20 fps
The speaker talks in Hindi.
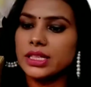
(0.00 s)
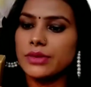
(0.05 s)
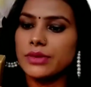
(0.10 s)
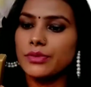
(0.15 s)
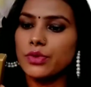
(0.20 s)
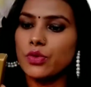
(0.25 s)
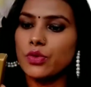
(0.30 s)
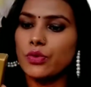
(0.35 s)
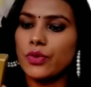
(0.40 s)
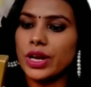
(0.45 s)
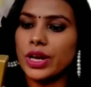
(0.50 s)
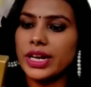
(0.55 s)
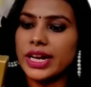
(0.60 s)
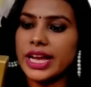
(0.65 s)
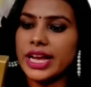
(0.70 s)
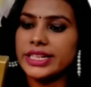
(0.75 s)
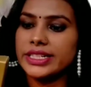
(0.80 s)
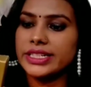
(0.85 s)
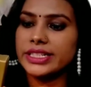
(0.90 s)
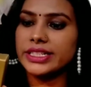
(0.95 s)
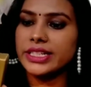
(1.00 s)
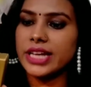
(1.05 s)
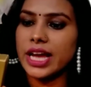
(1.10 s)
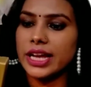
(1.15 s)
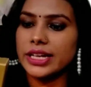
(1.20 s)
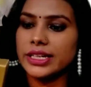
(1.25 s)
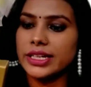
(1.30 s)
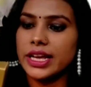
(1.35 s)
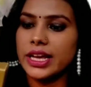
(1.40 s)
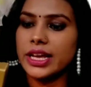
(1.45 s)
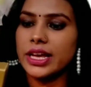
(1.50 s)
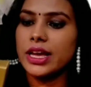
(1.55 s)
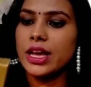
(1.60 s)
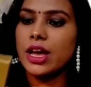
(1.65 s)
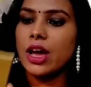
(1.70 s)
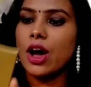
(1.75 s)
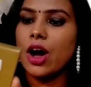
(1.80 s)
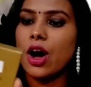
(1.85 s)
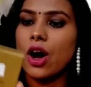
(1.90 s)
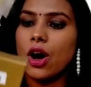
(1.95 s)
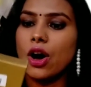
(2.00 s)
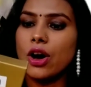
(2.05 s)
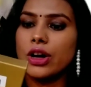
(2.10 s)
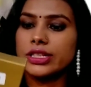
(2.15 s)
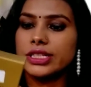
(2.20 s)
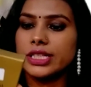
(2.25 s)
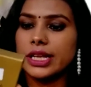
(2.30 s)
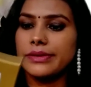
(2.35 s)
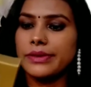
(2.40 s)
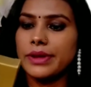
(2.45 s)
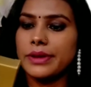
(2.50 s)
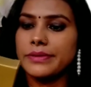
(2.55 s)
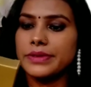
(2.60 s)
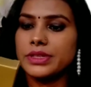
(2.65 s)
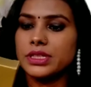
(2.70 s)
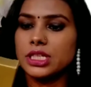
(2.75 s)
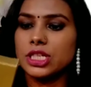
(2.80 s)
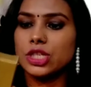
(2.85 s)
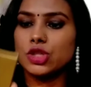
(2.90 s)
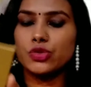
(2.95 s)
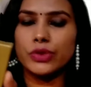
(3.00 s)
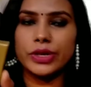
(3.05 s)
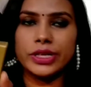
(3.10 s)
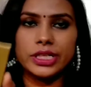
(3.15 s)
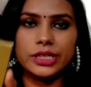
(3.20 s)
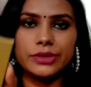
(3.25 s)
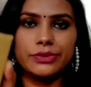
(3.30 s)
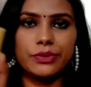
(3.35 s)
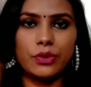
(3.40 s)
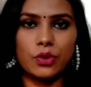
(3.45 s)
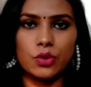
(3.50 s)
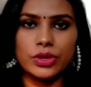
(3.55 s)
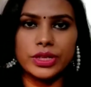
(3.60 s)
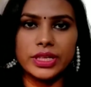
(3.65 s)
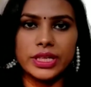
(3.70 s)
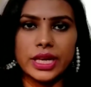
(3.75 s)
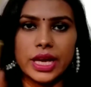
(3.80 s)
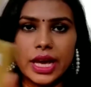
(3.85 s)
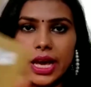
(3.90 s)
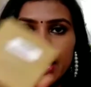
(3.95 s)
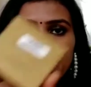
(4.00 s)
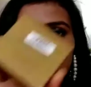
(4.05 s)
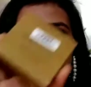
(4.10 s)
है वो 199 है और सेल्फ लाइफ इसकी 24 की है